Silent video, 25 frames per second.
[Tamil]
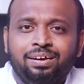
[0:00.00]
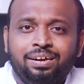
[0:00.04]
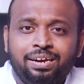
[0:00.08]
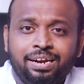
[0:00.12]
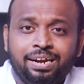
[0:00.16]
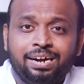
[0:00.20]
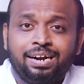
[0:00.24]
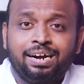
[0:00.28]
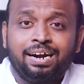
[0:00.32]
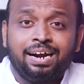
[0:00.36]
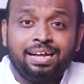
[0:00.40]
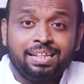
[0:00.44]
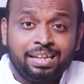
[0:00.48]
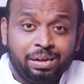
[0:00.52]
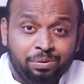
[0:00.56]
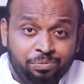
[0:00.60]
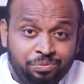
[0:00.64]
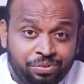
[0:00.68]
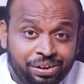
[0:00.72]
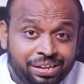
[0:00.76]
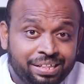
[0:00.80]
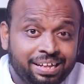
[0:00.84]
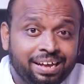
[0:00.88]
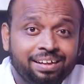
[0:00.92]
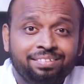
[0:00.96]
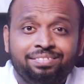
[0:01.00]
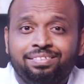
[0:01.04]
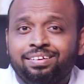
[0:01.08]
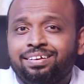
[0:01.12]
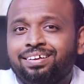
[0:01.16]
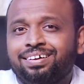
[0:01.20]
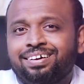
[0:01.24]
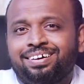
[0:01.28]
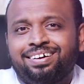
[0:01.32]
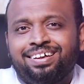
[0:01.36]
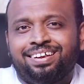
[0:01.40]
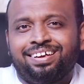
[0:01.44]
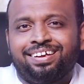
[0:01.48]
நீங்கள் அதை
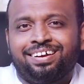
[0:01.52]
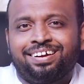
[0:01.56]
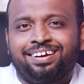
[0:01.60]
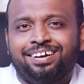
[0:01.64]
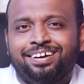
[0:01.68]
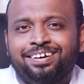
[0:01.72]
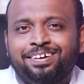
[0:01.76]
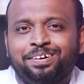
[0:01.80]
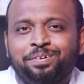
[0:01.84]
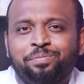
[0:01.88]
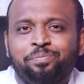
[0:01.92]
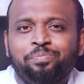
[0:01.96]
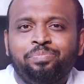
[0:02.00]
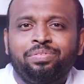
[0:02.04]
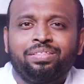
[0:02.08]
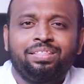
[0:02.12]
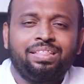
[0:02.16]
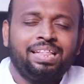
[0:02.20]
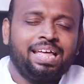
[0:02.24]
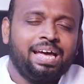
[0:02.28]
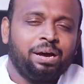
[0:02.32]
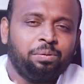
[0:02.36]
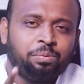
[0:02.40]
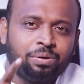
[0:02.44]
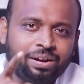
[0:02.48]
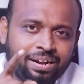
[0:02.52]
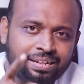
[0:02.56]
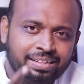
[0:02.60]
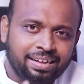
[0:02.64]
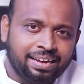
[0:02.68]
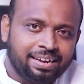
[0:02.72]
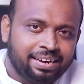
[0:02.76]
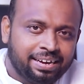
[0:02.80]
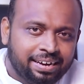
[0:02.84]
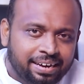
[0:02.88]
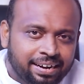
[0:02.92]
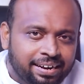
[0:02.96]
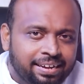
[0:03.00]
விதைத்திருக்கிறீர்கள் தேவன் அதை
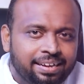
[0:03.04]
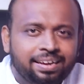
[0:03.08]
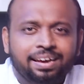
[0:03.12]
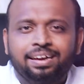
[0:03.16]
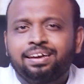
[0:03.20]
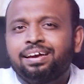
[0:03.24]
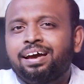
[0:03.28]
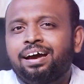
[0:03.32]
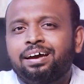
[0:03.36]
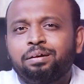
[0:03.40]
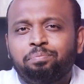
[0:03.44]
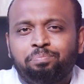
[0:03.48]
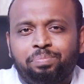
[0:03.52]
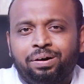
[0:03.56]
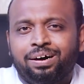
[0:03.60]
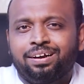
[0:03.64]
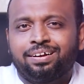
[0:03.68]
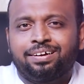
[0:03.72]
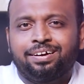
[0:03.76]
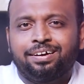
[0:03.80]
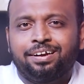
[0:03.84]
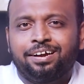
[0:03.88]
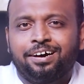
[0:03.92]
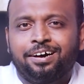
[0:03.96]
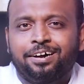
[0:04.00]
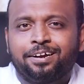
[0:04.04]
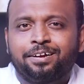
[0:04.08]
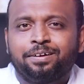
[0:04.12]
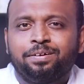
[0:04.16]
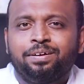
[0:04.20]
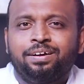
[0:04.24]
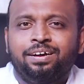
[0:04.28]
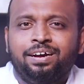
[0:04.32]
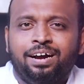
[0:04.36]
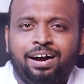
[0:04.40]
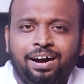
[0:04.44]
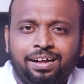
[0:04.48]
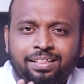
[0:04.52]
கிரியையாய் பார்க்கிறார்
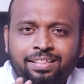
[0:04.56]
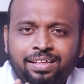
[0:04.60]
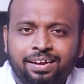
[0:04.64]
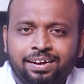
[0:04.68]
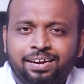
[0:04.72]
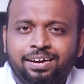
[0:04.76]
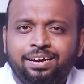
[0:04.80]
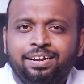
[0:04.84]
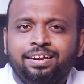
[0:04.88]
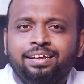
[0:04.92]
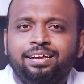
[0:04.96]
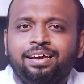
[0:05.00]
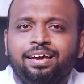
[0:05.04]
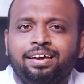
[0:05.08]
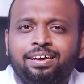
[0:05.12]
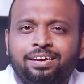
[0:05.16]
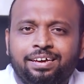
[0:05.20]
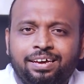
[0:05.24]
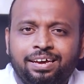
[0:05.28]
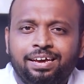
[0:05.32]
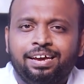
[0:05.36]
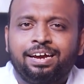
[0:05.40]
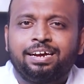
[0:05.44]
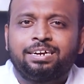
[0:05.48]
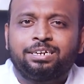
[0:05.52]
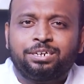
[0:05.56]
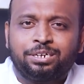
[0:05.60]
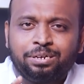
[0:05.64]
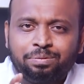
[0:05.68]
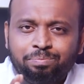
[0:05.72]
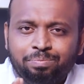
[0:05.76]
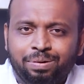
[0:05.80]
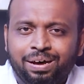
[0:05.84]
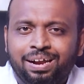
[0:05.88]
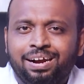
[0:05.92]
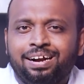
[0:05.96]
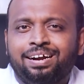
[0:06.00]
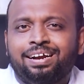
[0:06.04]
அந்த கிரியைக்கு ஏற்ற
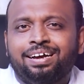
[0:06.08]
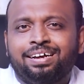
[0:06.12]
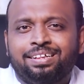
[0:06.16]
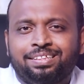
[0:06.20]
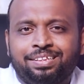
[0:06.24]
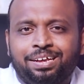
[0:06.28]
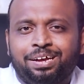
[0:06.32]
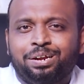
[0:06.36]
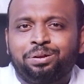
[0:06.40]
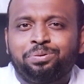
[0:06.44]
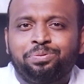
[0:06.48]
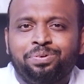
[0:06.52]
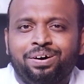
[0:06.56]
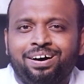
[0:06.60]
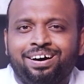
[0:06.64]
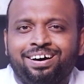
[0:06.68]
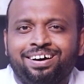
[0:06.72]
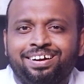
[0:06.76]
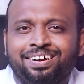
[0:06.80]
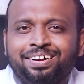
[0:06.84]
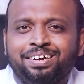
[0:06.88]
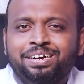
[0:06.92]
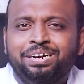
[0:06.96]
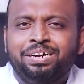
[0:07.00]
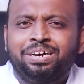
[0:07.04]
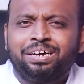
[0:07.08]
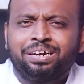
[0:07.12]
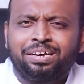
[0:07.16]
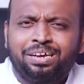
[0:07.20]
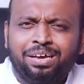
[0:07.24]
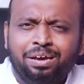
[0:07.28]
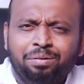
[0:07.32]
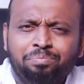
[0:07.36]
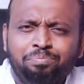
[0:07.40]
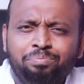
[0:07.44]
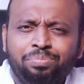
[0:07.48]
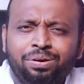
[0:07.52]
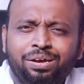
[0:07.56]
பலனை தருவார்
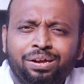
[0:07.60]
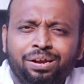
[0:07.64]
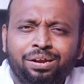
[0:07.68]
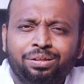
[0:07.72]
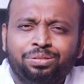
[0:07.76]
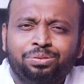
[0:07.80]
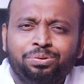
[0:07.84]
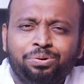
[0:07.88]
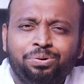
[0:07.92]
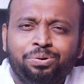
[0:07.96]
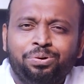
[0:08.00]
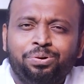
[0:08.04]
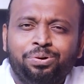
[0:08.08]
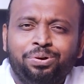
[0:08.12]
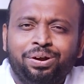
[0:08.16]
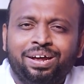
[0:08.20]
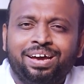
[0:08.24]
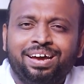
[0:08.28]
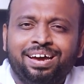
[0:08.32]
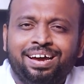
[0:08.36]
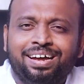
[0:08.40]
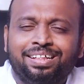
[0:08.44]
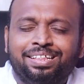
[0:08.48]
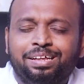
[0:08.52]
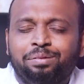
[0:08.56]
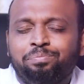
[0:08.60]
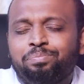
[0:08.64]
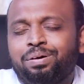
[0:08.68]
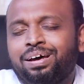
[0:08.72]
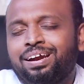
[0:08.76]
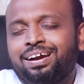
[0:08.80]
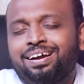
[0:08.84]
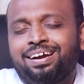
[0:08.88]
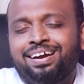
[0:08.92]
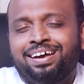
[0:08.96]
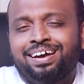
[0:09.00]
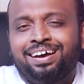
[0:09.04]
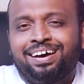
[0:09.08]
கம்பீரத்தோடே அதன்
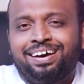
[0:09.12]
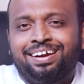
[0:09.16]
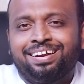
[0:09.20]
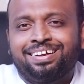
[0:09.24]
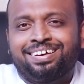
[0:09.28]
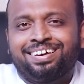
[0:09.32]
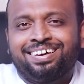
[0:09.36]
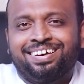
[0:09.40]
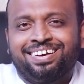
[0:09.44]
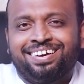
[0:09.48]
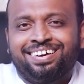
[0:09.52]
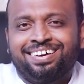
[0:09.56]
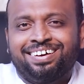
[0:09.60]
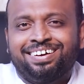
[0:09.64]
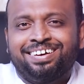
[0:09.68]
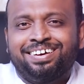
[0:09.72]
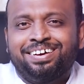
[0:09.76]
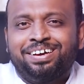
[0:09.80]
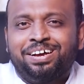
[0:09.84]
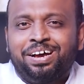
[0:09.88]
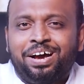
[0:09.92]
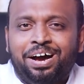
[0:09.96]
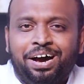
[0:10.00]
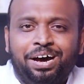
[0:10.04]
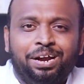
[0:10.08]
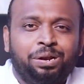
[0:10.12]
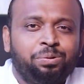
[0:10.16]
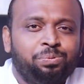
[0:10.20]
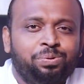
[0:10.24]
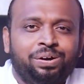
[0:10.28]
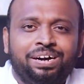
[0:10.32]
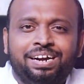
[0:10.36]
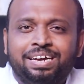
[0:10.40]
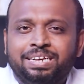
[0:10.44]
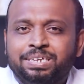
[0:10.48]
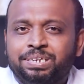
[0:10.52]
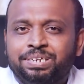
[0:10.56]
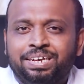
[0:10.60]
பலனை அறுக்க
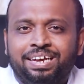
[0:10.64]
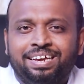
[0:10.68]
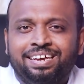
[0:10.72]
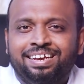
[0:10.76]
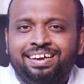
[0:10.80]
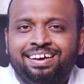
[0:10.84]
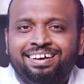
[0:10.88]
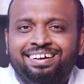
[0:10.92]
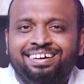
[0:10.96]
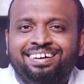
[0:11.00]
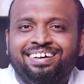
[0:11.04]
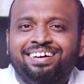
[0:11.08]
அறுவடை செய்ய